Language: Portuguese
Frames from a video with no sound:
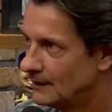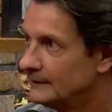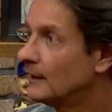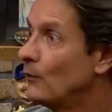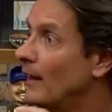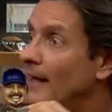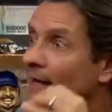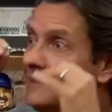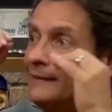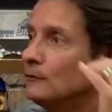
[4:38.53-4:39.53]
Então é
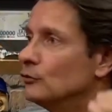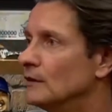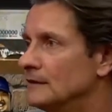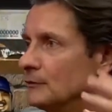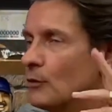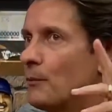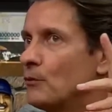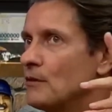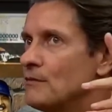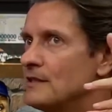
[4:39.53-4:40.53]
lindo, assim, sob o
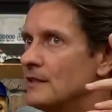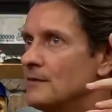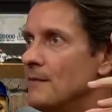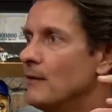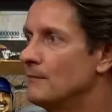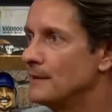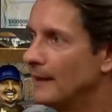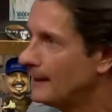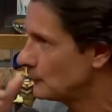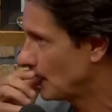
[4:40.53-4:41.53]
ponto de vista de meio
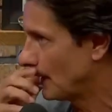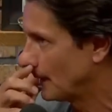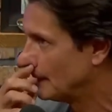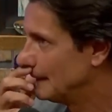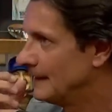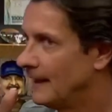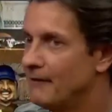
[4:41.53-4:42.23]
ambiente, cara. Porra.